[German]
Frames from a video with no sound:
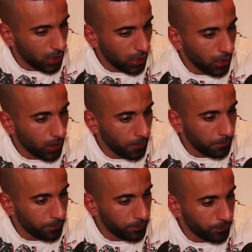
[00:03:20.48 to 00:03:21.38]

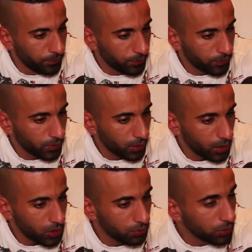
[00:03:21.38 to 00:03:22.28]
Ähm,
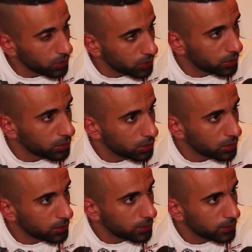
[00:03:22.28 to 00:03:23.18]
ich muss
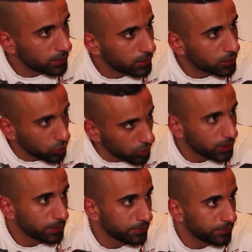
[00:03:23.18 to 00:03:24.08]

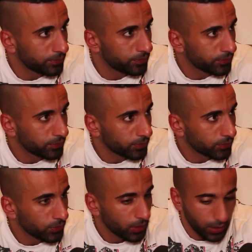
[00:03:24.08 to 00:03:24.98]
zugeben,
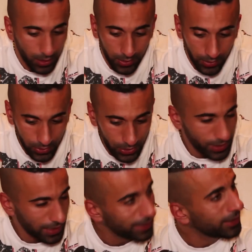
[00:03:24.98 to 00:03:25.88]
dass ich
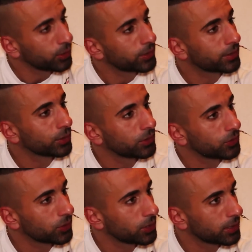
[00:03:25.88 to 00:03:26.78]
es leider Gottes noch
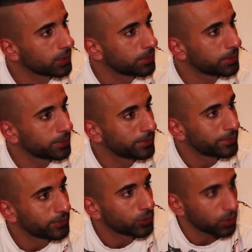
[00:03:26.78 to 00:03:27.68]
nicht gehört habe.
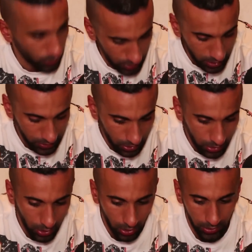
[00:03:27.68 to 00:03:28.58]
Ich habe unseren
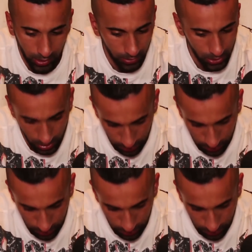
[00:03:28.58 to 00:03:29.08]
Song gehört, aber ich